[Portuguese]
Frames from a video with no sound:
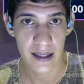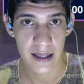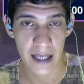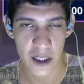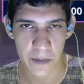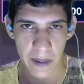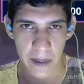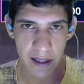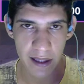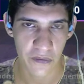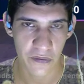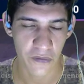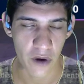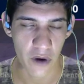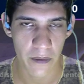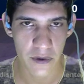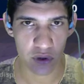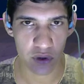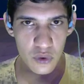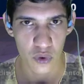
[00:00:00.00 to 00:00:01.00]
nas
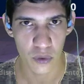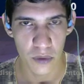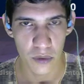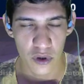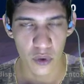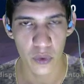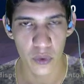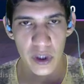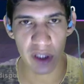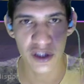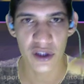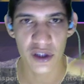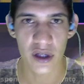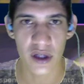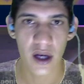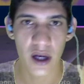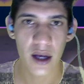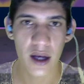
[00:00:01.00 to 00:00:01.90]
plataformas YouTube e Twitch.